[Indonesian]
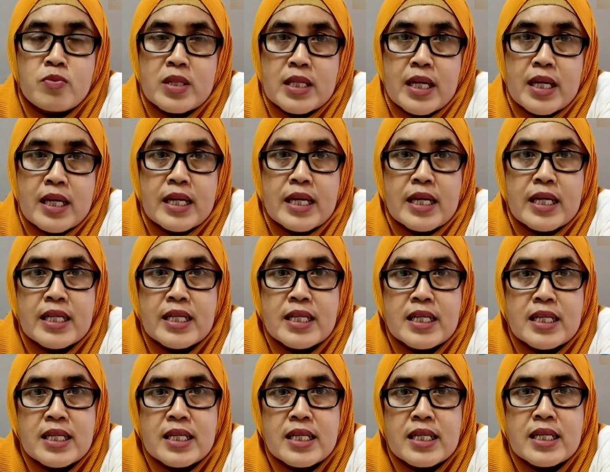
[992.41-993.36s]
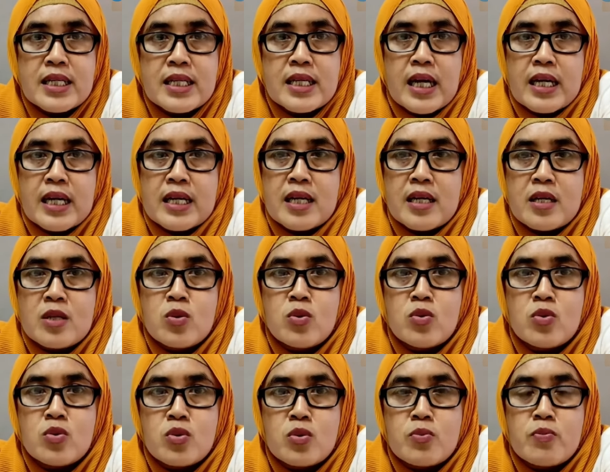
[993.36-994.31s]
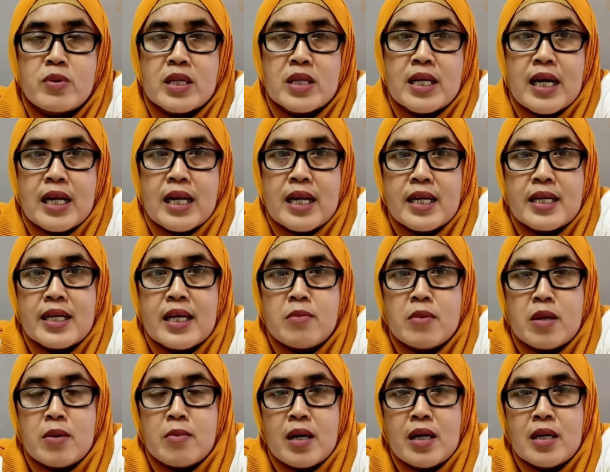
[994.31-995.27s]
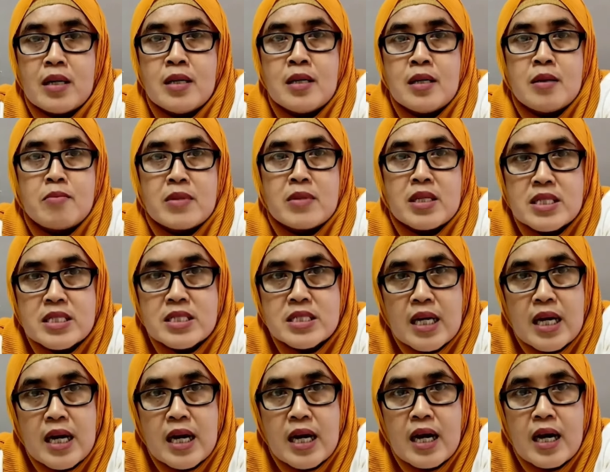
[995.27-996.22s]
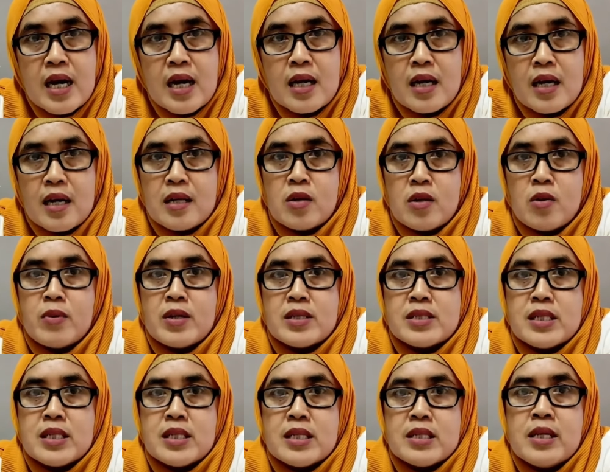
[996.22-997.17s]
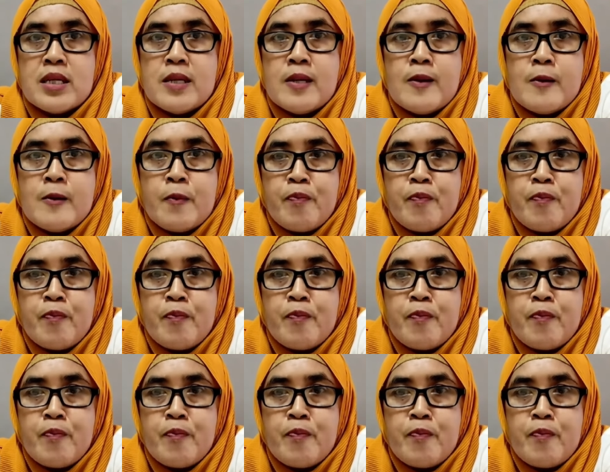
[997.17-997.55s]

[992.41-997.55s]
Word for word: perkara ini karena itu untuk perkara yang memang mendesak. Kalau pasal